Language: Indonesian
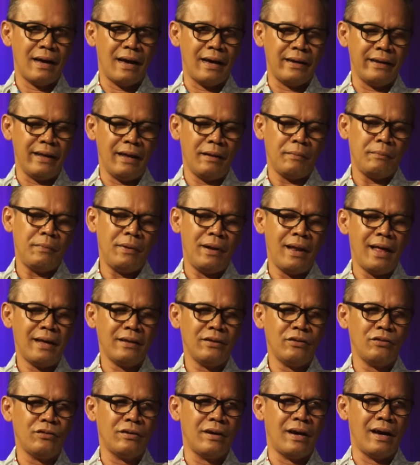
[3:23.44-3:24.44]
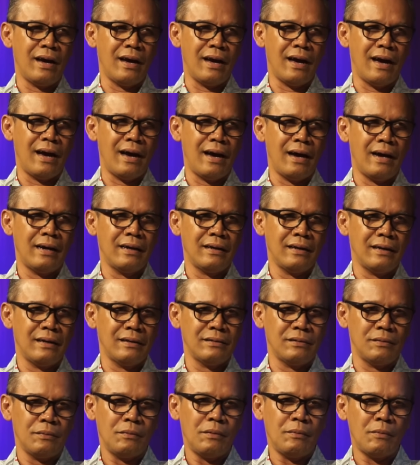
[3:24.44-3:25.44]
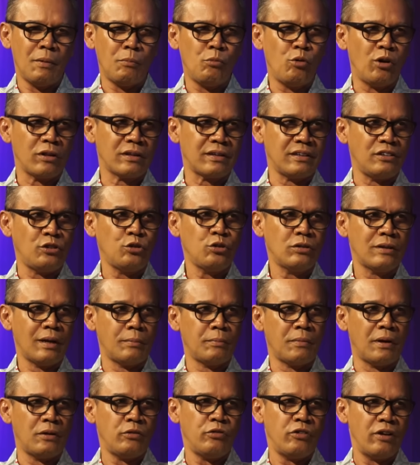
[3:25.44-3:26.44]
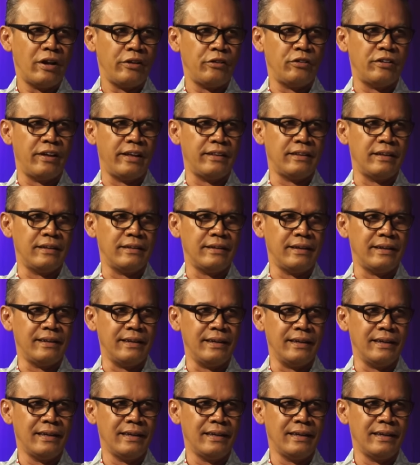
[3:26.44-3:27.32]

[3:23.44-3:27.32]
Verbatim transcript: ada yang bilang juga membuat kejutan Madura United ini.